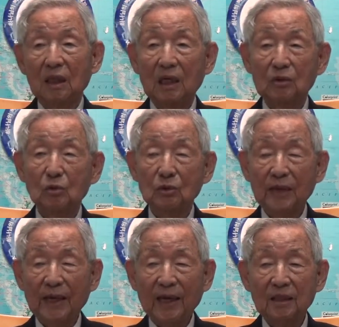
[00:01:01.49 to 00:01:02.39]
아주
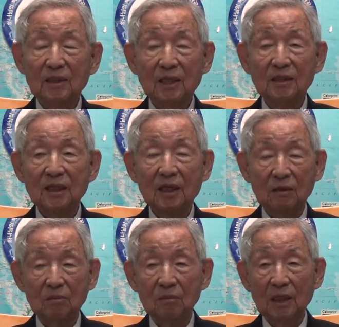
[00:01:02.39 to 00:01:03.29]
깨끗한
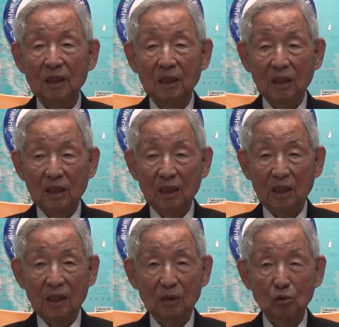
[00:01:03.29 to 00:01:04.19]
사람, 어,